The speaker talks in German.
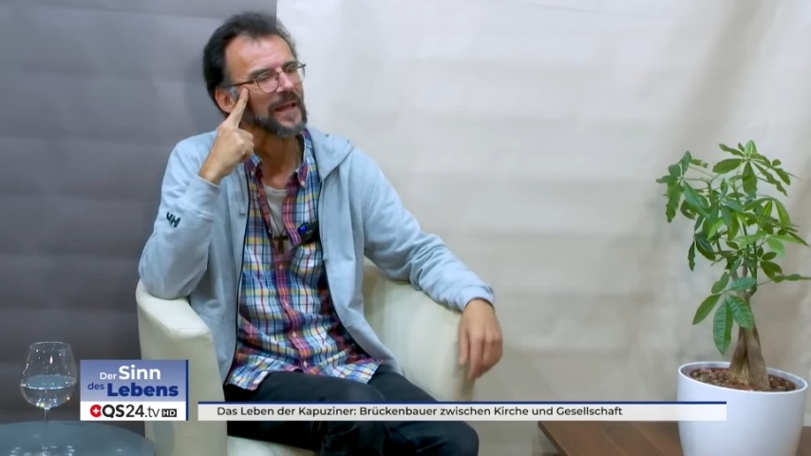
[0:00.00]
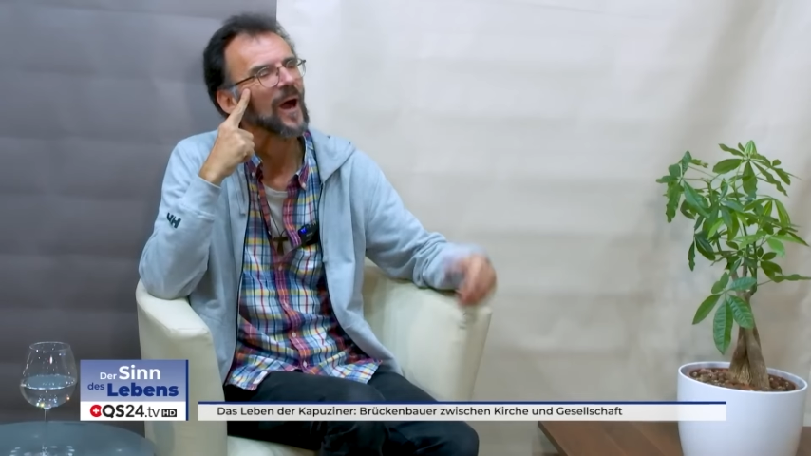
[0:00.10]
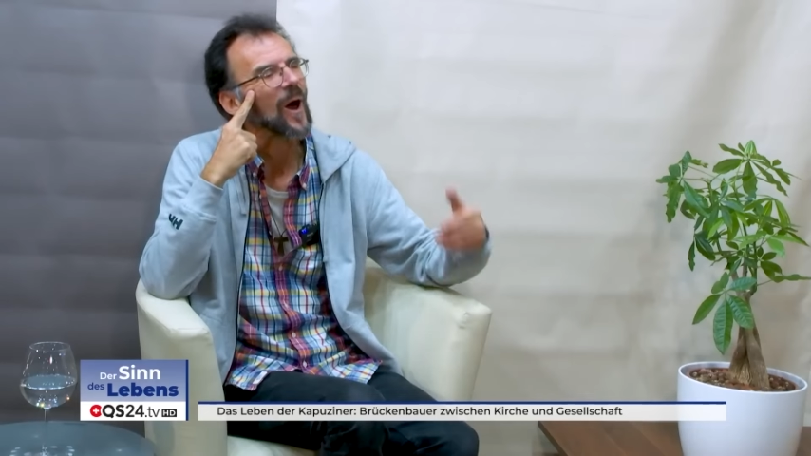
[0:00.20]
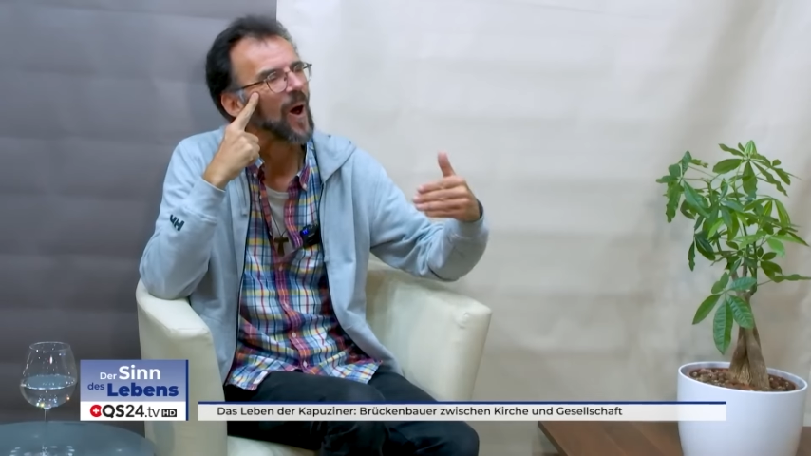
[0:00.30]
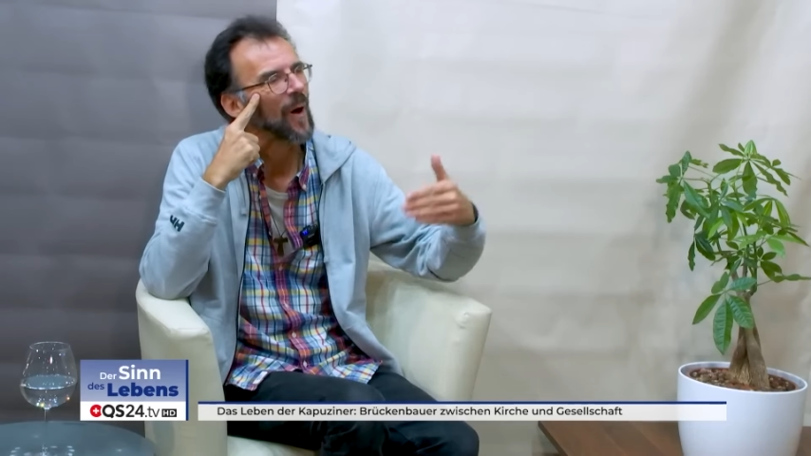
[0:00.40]

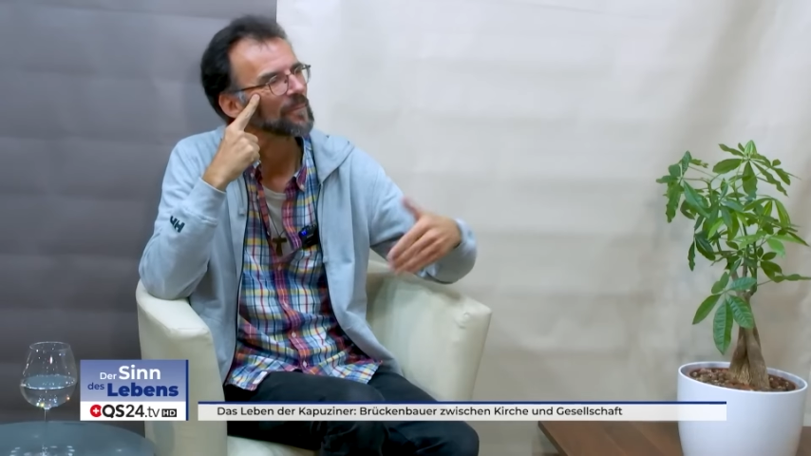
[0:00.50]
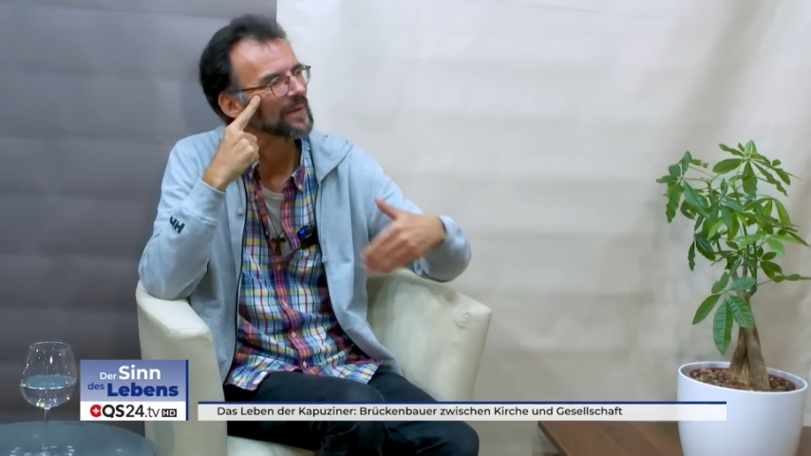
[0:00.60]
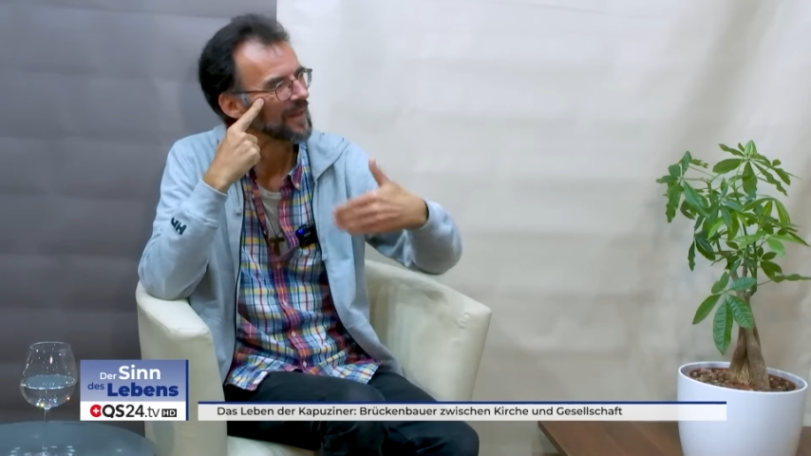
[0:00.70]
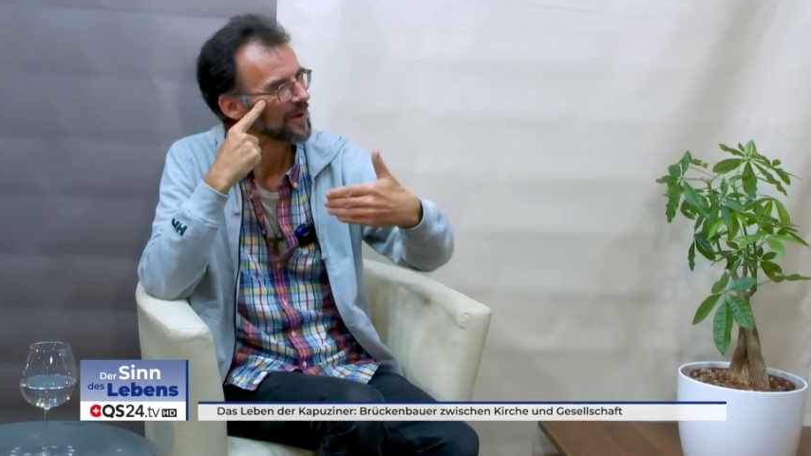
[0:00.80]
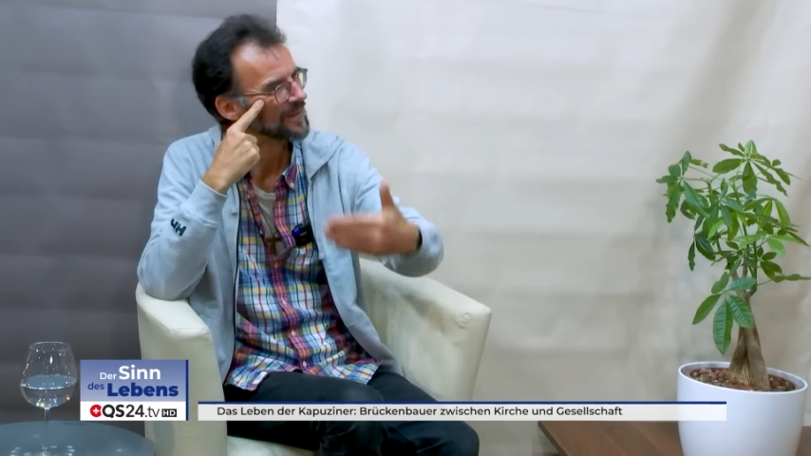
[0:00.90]
kam
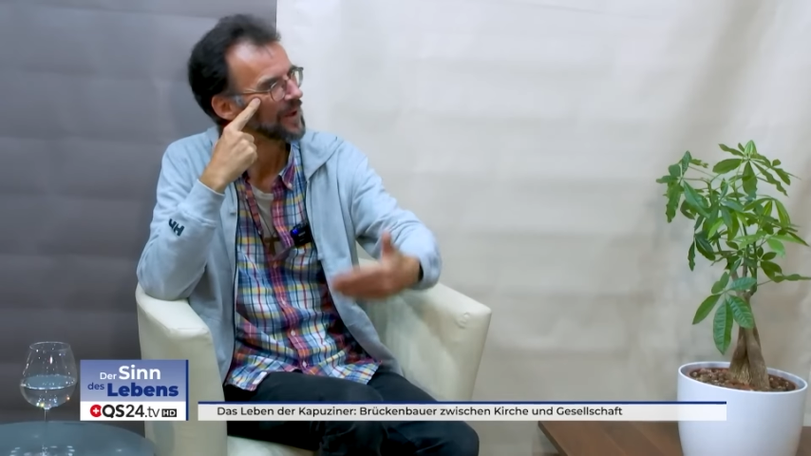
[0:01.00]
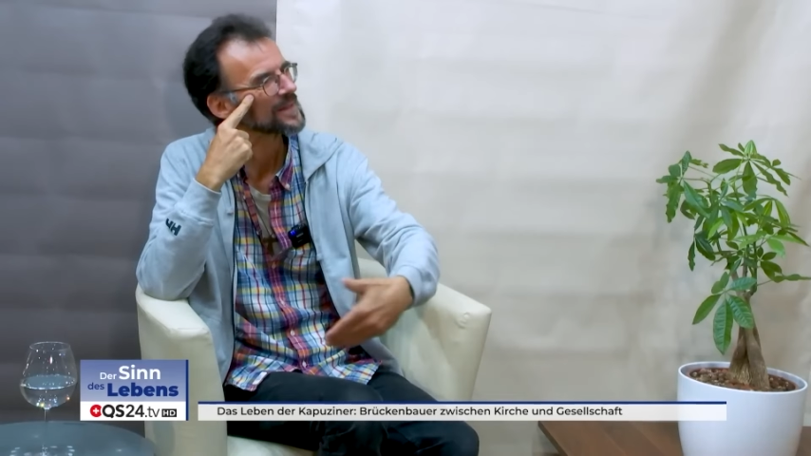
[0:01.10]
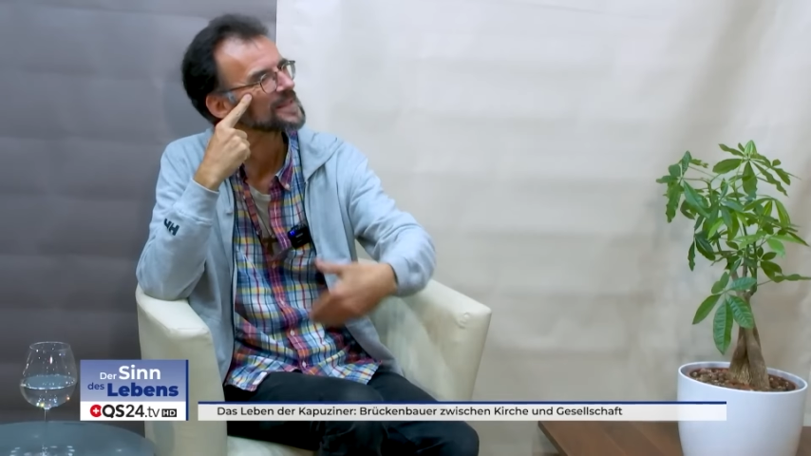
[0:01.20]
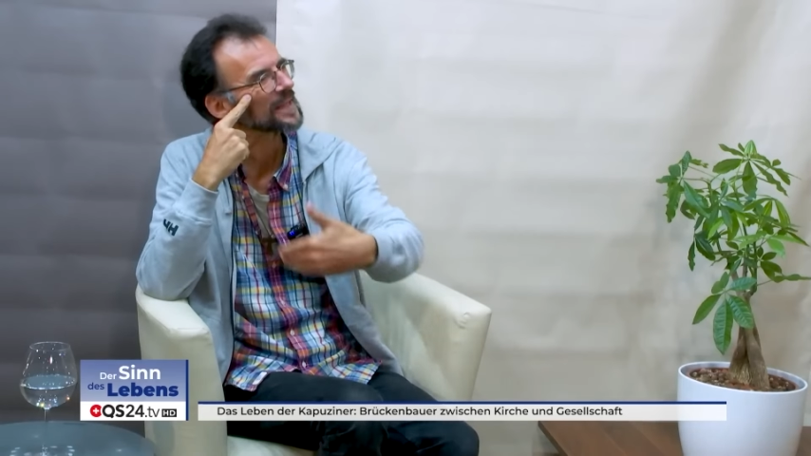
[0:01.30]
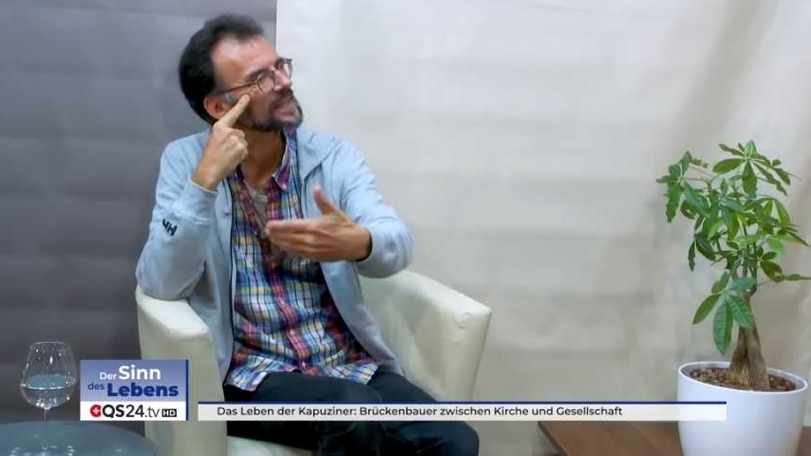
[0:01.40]
nach
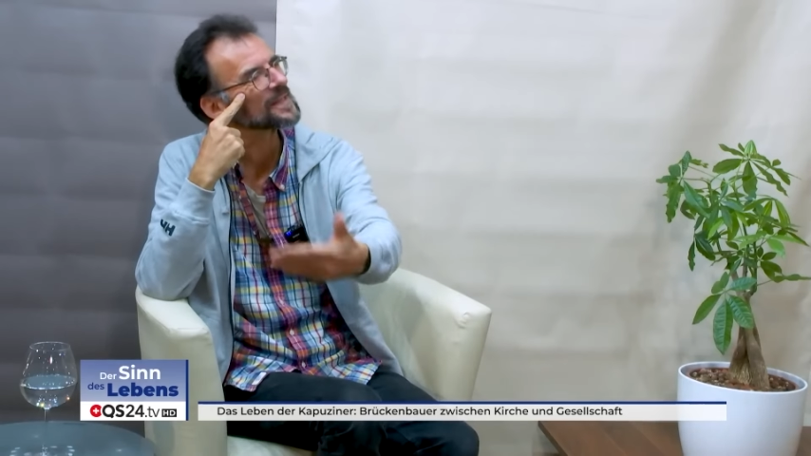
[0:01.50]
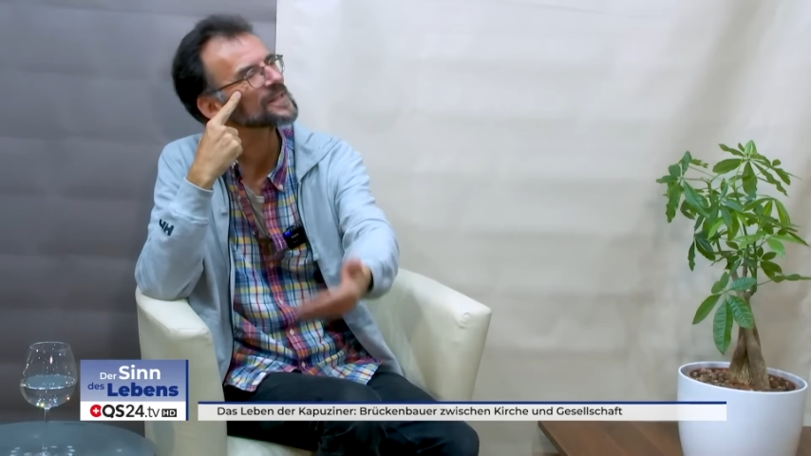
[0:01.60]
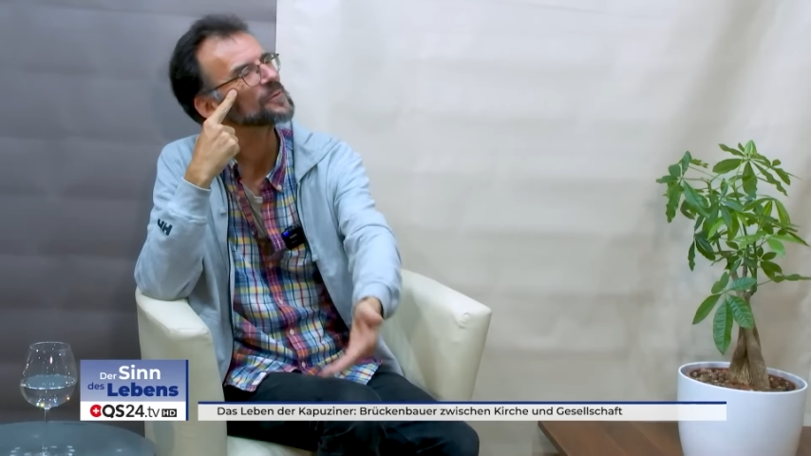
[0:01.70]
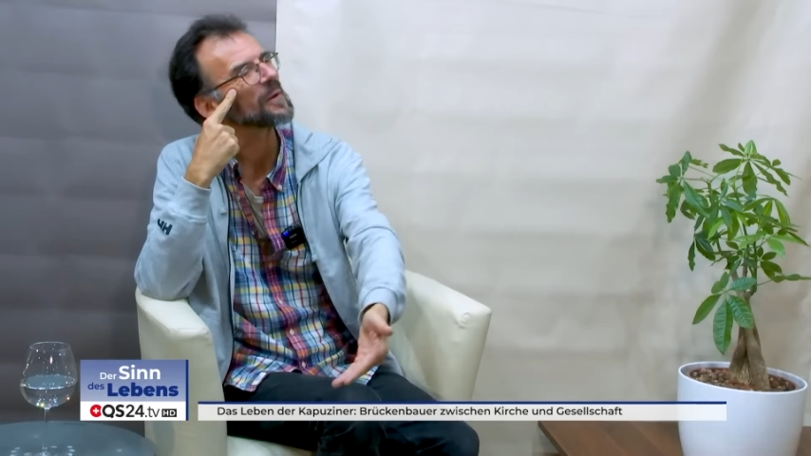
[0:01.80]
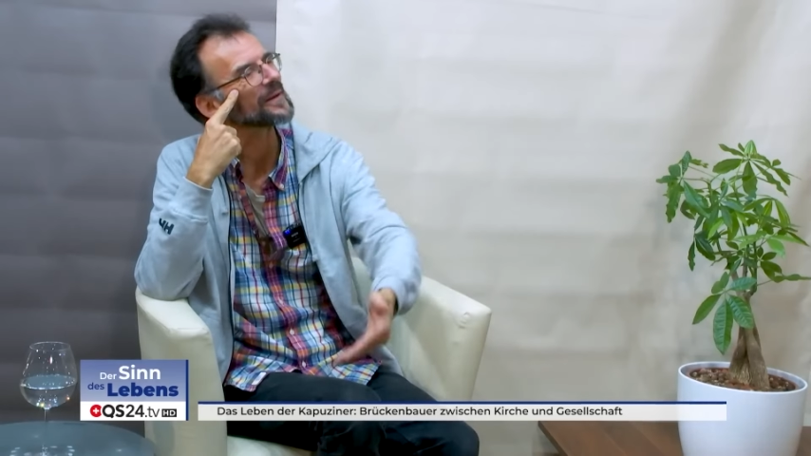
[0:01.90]
Nazareth
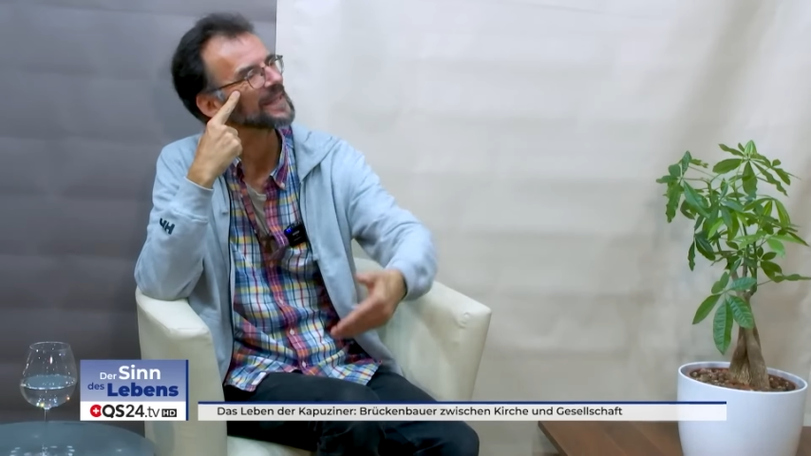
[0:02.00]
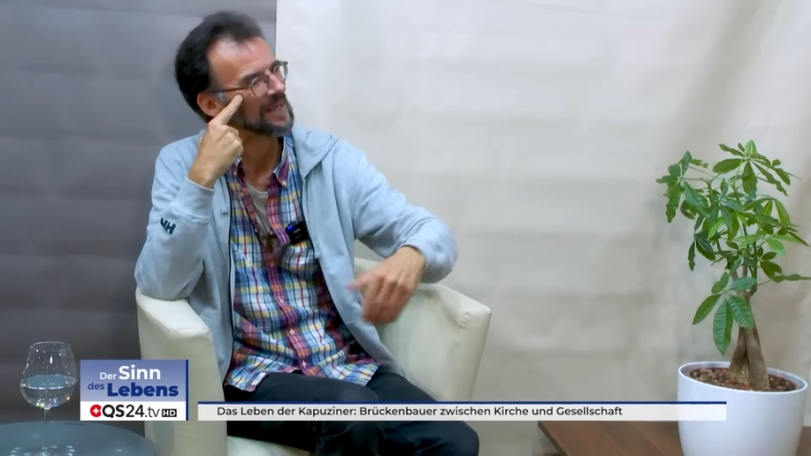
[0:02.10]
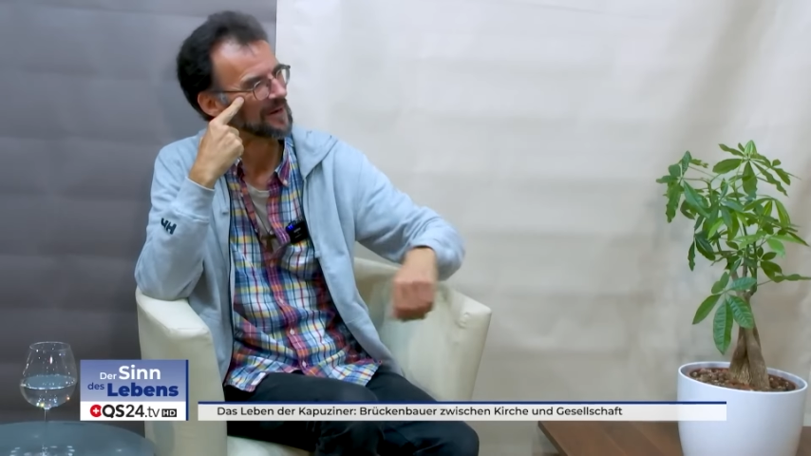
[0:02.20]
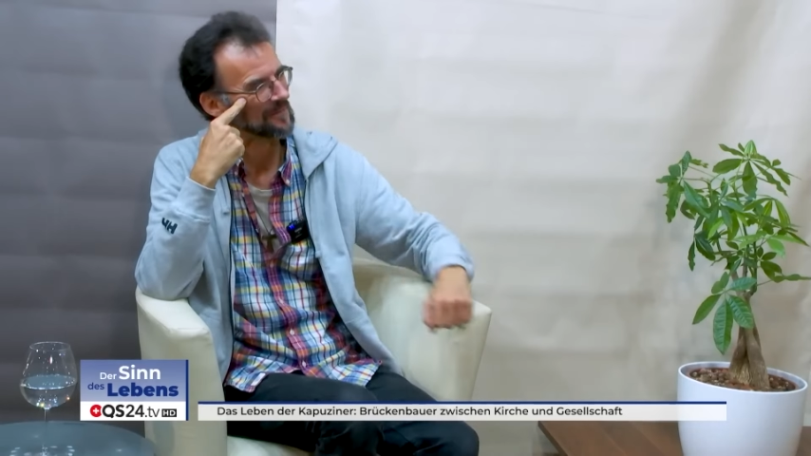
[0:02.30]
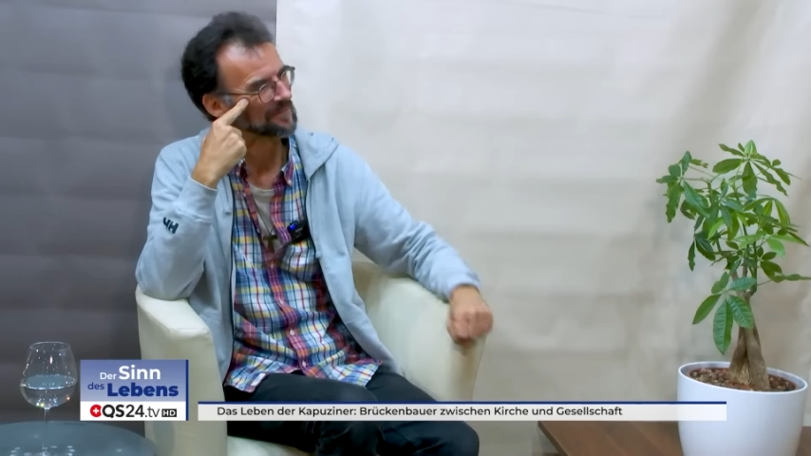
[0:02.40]
zu
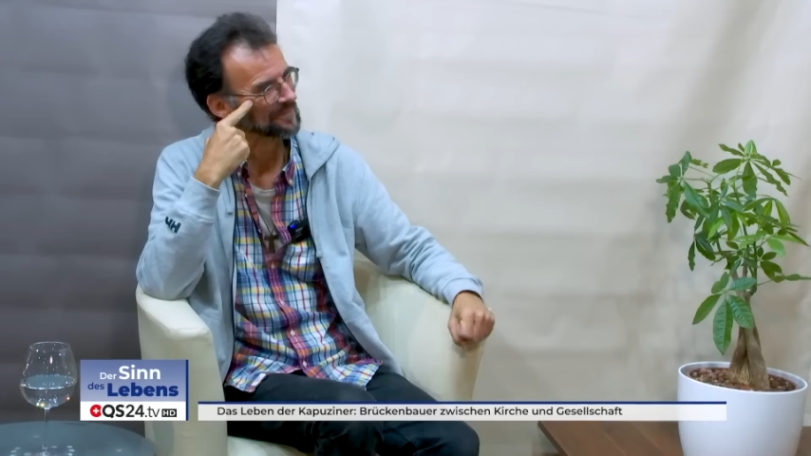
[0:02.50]
Maria.